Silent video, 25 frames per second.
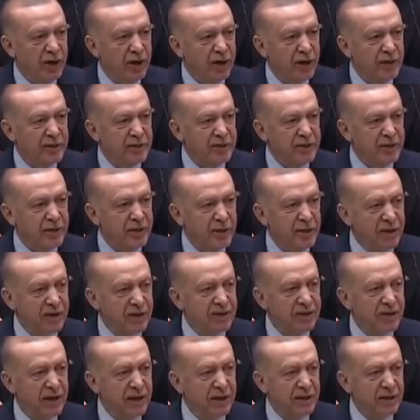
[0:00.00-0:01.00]

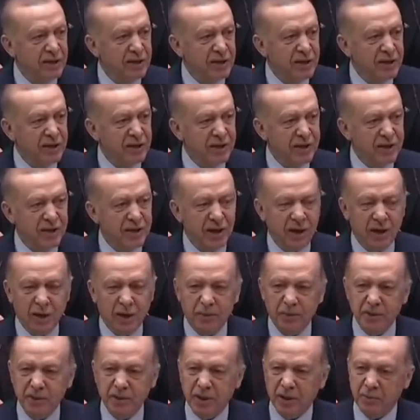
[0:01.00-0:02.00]
asırlık değişiklikler
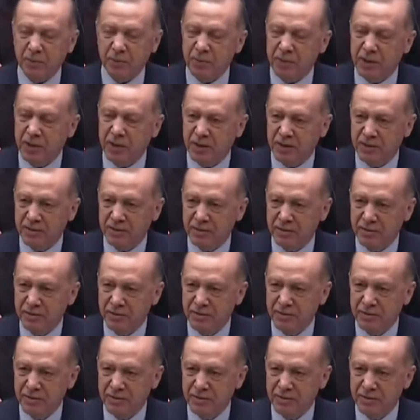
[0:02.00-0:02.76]
yapacak bir yerdir.